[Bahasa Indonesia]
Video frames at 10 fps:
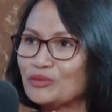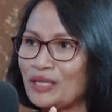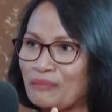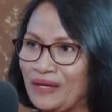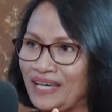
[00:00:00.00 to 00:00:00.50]

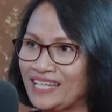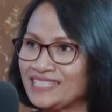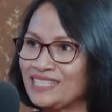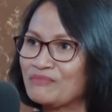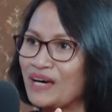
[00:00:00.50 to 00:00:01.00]
TPS
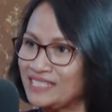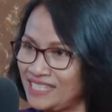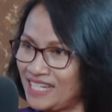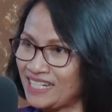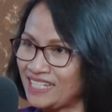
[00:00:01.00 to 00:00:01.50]
di
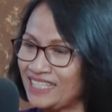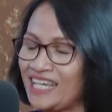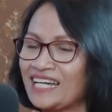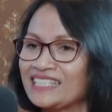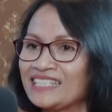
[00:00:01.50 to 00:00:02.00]
Banjar
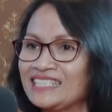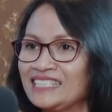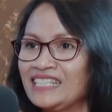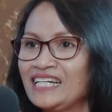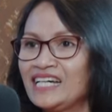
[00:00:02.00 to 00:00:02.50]
Tiang
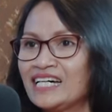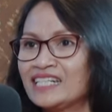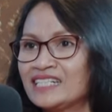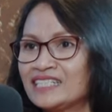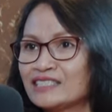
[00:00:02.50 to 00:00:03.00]
Nike
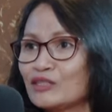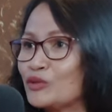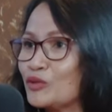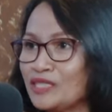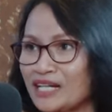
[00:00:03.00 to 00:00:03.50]
uh,
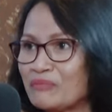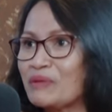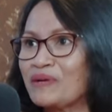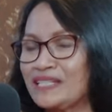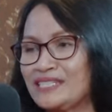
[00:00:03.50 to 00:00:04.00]
seluruhnya KPPS-nya